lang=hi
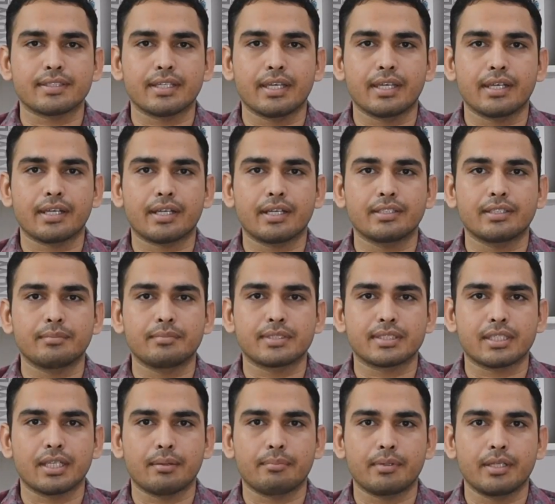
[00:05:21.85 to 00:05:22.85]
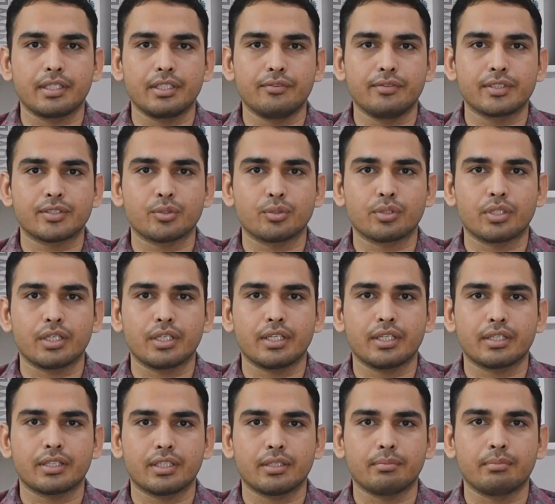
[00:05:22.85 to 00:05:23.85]
शहर का जब स्थापना दिवस होता है
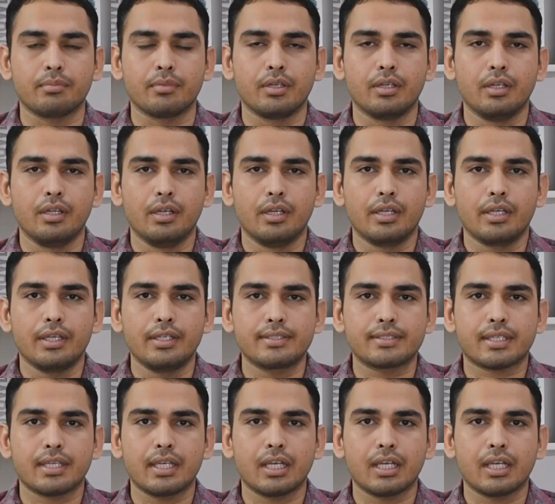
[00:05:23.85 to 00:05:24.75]
तब इसके